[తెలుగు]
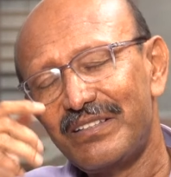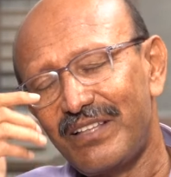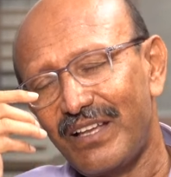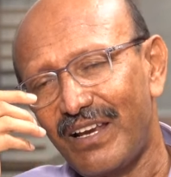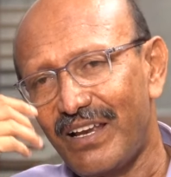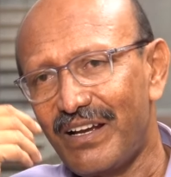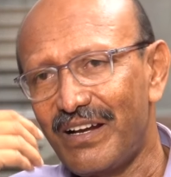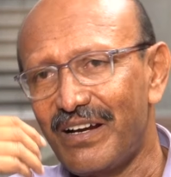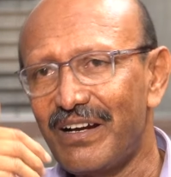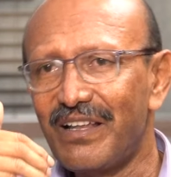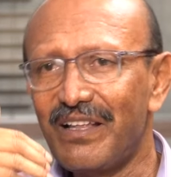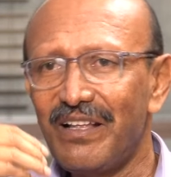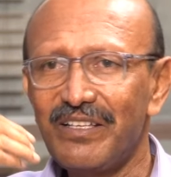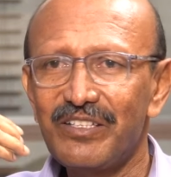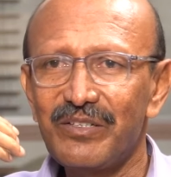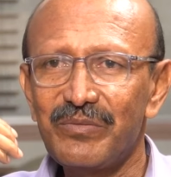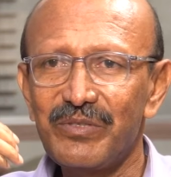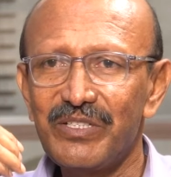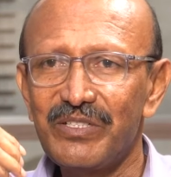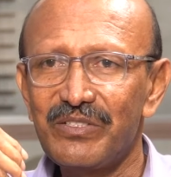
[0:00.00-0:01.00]
తెలంగాణ
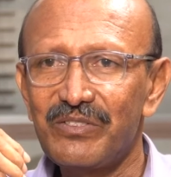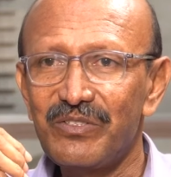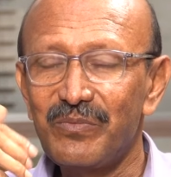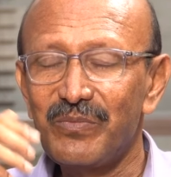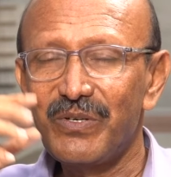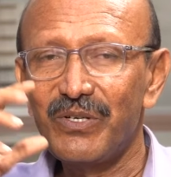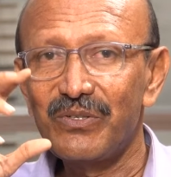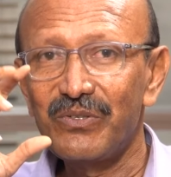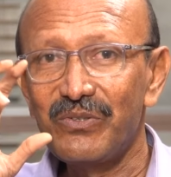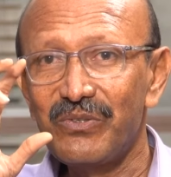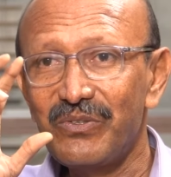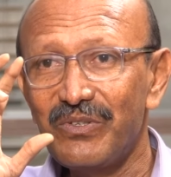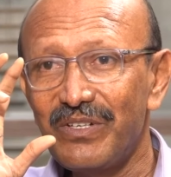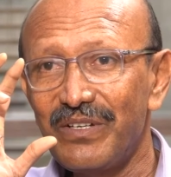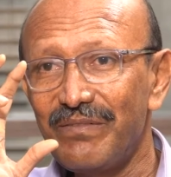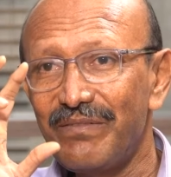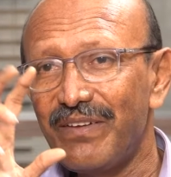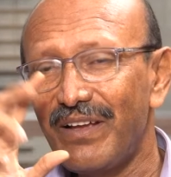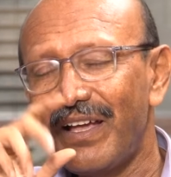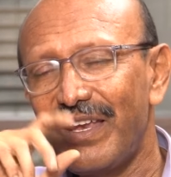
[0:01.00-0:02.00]
ఆంధ్రప్రదేశ్తో పాటు
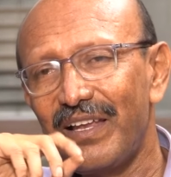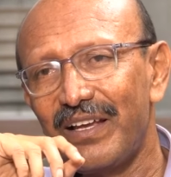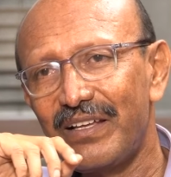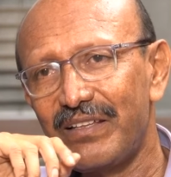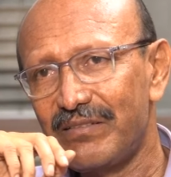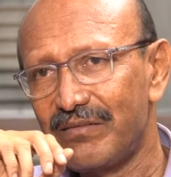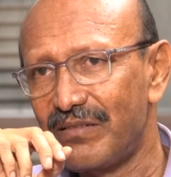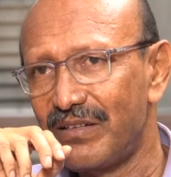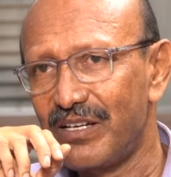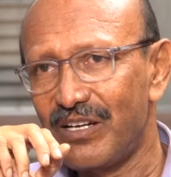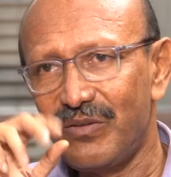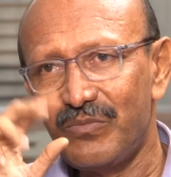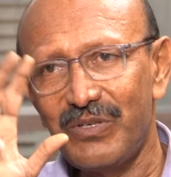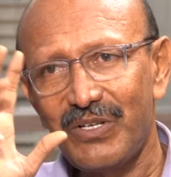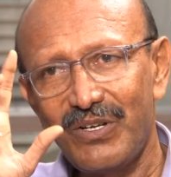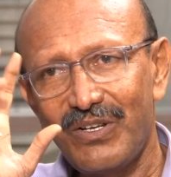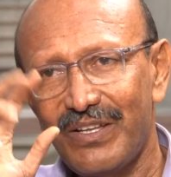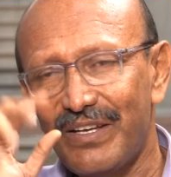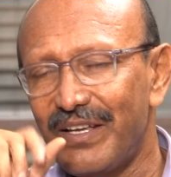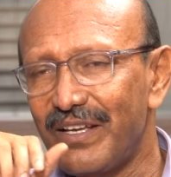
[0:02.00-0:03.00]
కొన్ని వేల
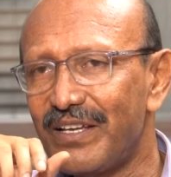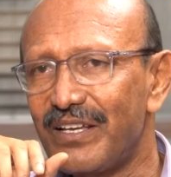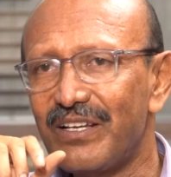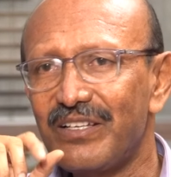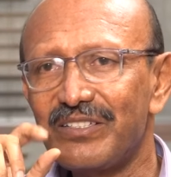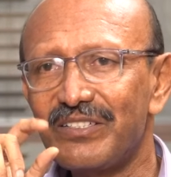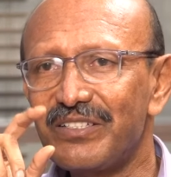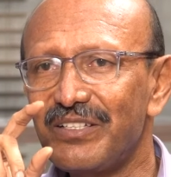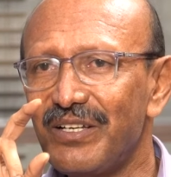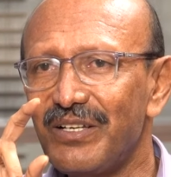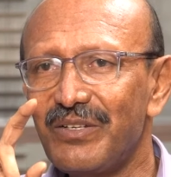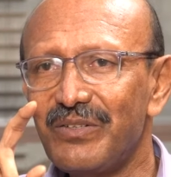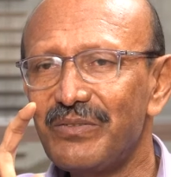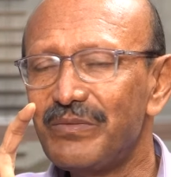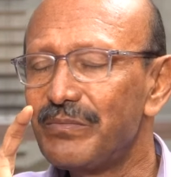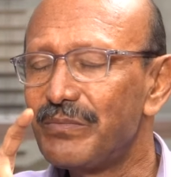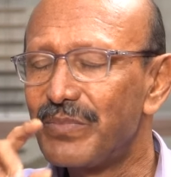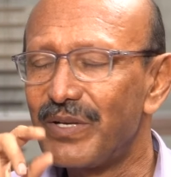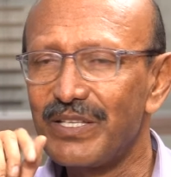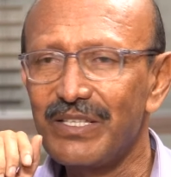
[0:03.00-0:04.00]
గ్రామాల్లో అనేక రాష్ట్రాల్లో
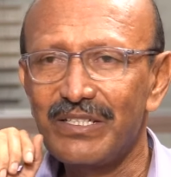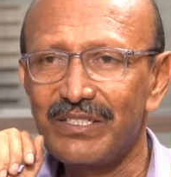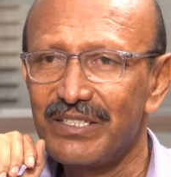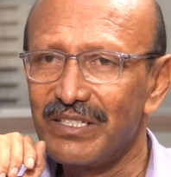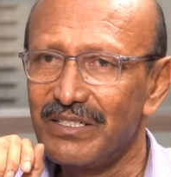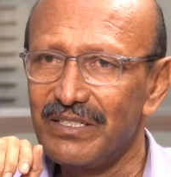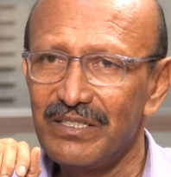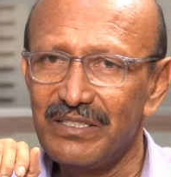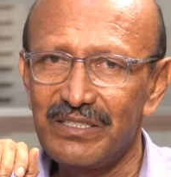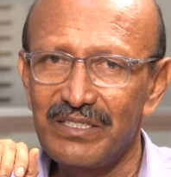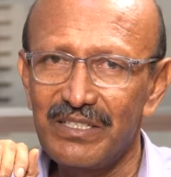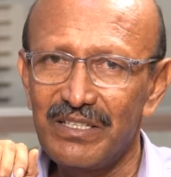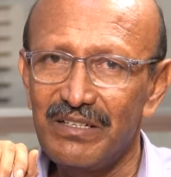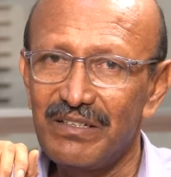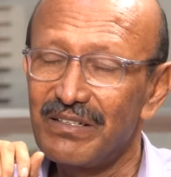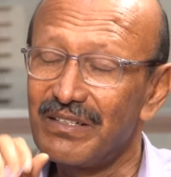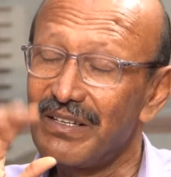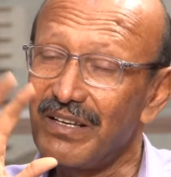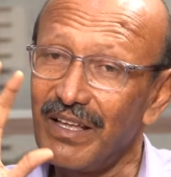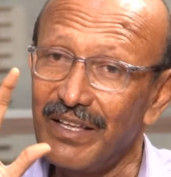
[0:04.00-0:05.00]
ప్రదర్శనలు ఇచ్చిన
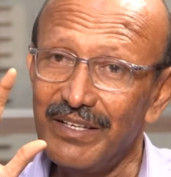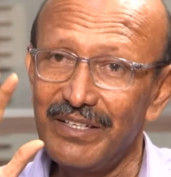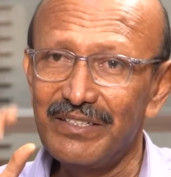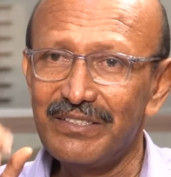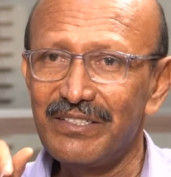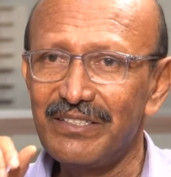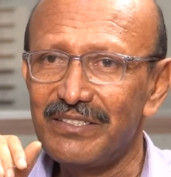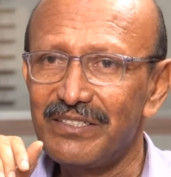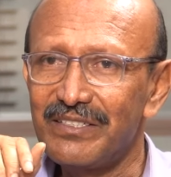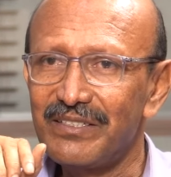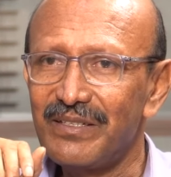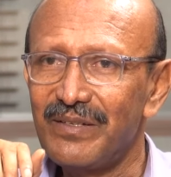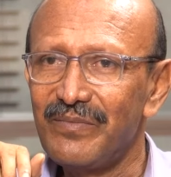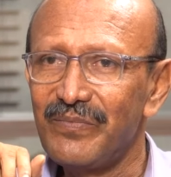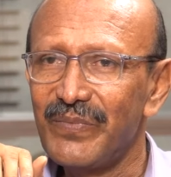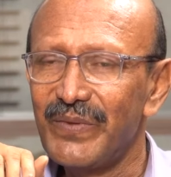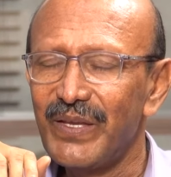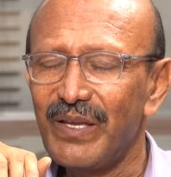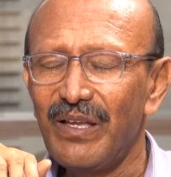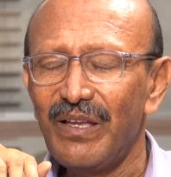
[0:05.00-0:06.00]
ట్రైనింగ్స్ ఇచ్చిన
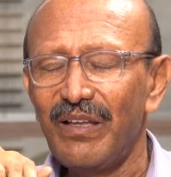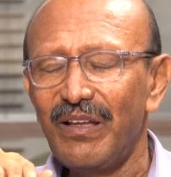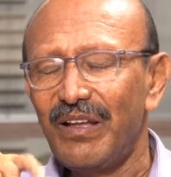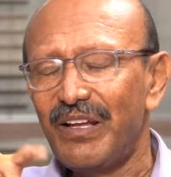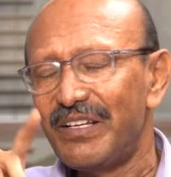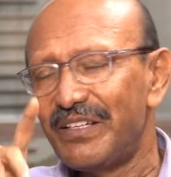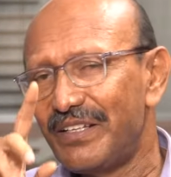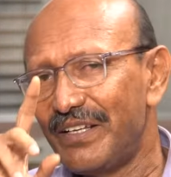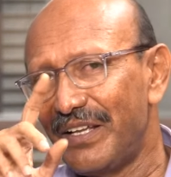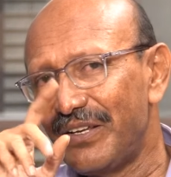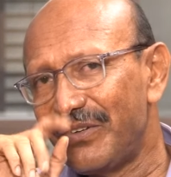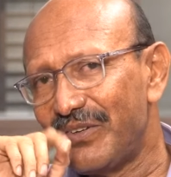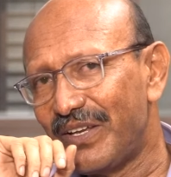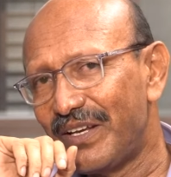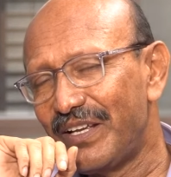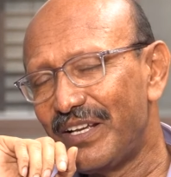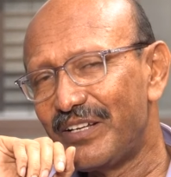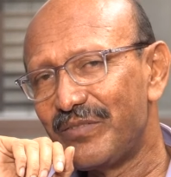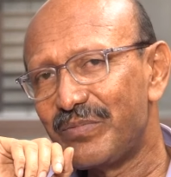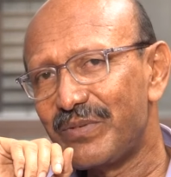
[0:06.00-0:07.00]
నేను
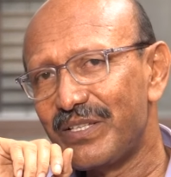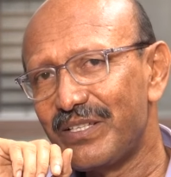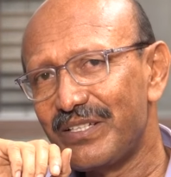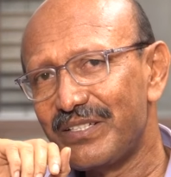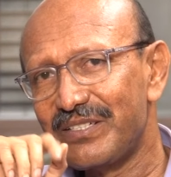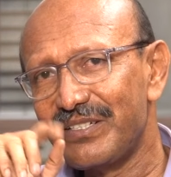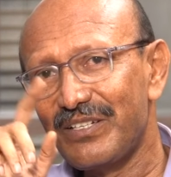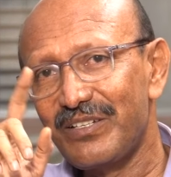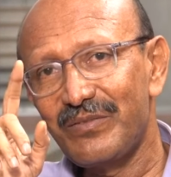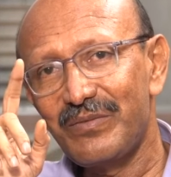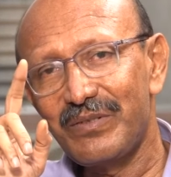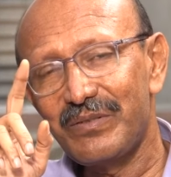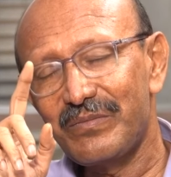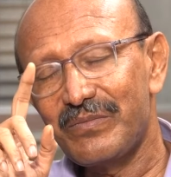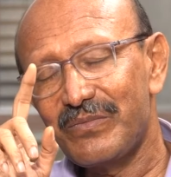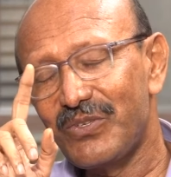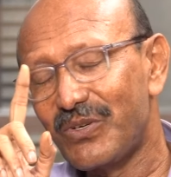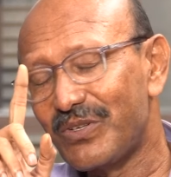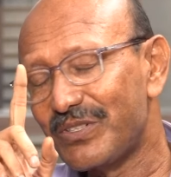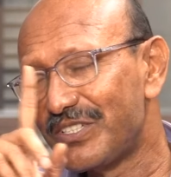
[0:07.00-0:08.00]
అనేక ప్రదర్శనలో ఒక